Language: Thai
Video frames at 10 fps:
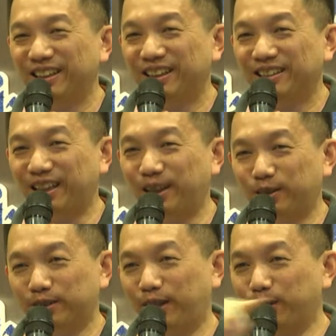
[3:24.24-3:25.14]
เส้น
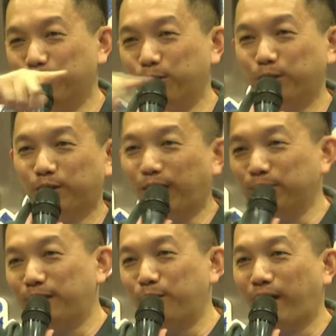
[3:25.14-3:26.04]
เส้นลุงกับ
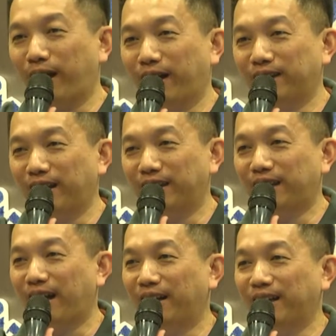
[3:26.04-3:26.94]
เส้นแวงอันไหน
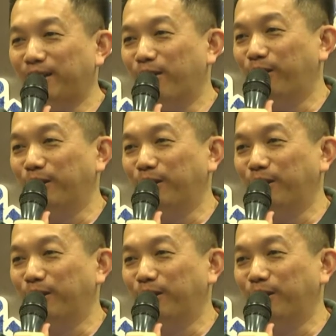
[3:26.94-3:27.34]
ตั้งอันไหนนอน